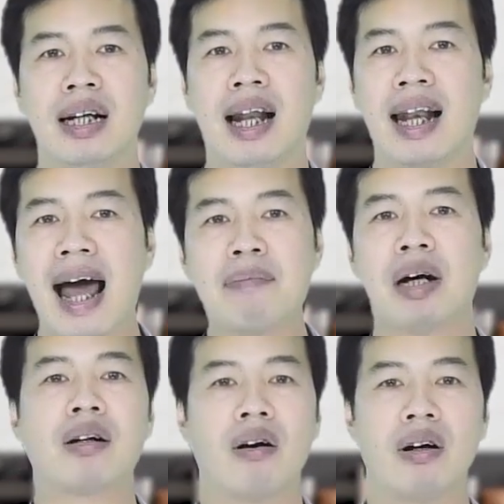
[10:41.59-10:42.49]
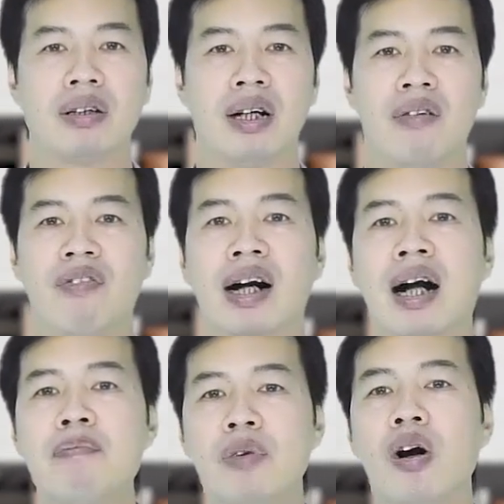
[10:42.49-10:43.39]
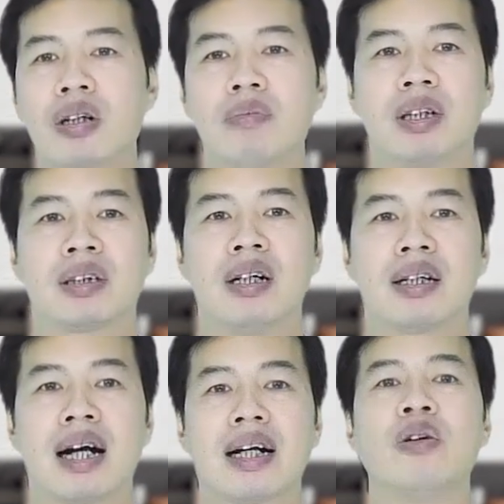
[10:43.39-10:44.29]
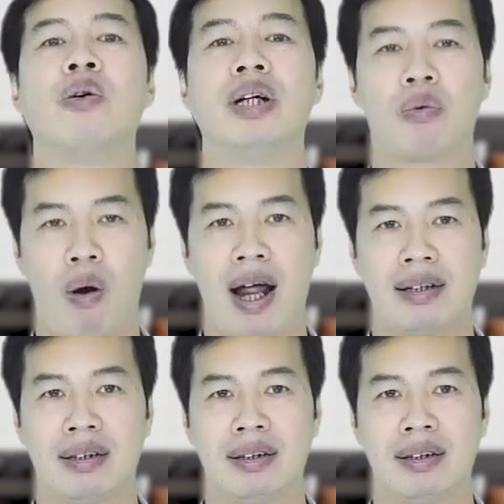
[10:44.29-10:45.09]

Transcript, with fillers: là la mắng con và cấm con không được chơi các cái đồ liên quan